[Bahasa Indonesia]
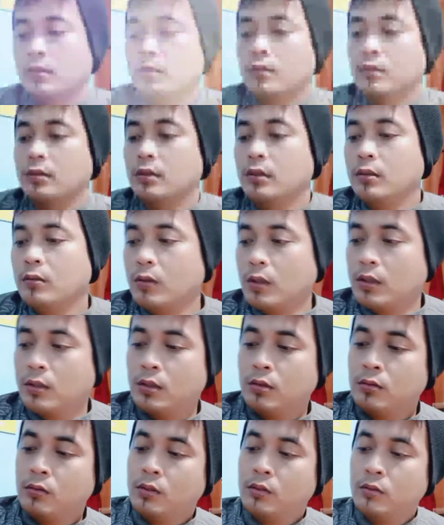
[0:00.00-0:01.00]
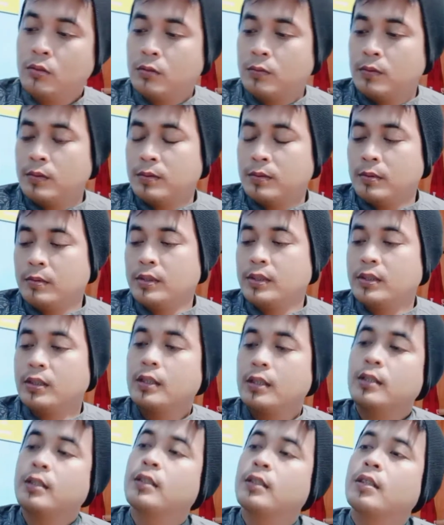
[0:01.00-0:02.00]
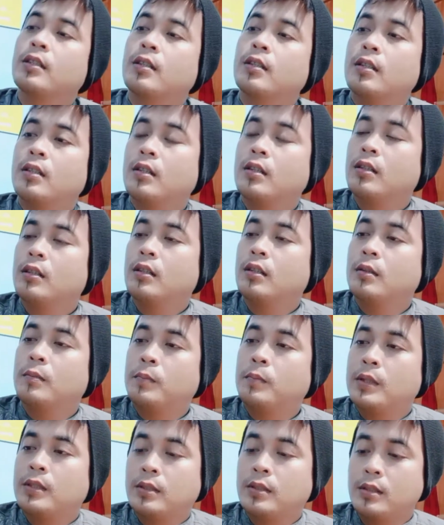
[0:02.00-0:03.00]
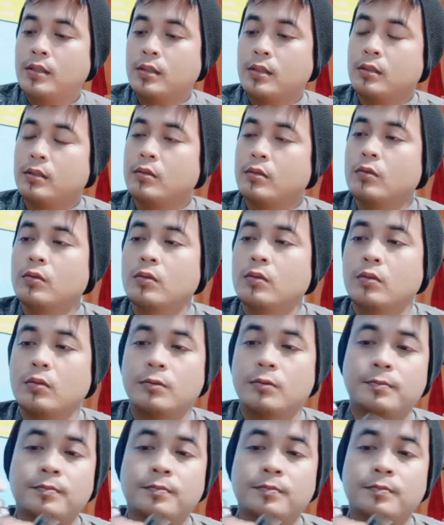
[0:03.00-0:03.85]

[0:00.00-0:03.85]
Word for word: jadi kurasa sudah cukup 5 menit guys kita pasang dulu